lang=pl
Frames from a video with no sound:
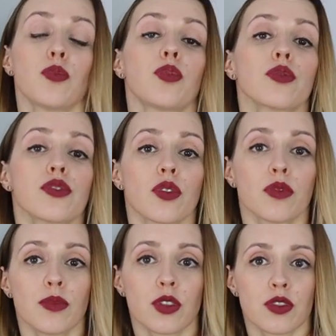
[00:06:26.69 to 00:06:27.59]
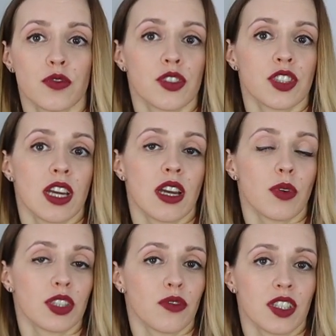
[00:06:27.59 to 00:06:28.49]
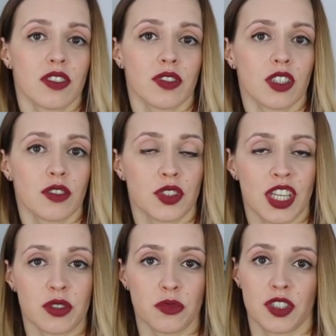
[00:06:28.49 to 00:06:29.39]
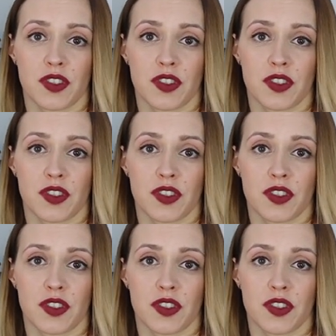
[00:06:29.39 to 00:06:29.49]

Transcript: No plus robimy oczywiście ładowanie węglowodanów,